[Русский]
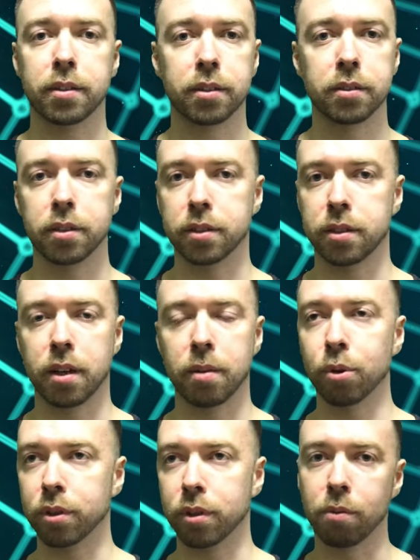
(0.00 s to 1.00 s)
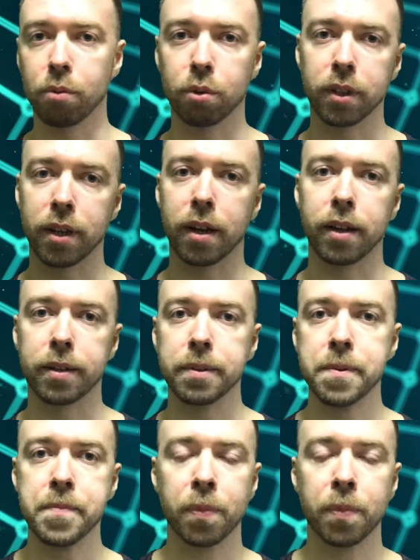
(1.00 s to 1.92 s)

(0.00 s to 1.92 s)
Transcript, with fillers: Э, я заработал его на...